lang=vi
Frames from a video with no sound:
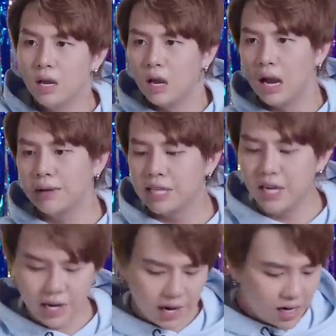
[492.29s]
À, Thiên
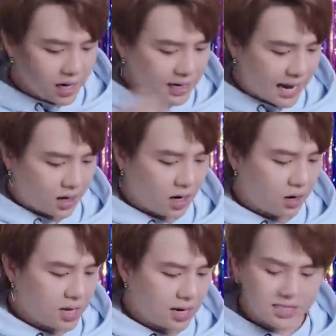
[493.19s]
đến đây điện Linh ha Rồi
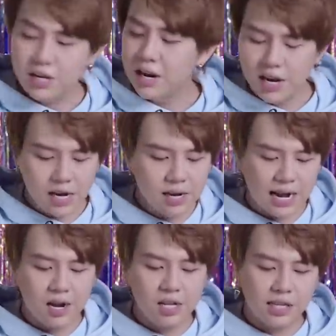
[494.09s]
coi như là thêm lên đây điểm Linh
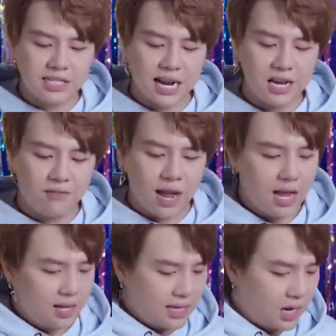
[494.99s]
Anh Đường Linh Tinh xin hãy đi về
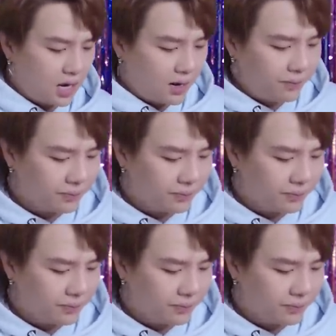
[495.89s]
à,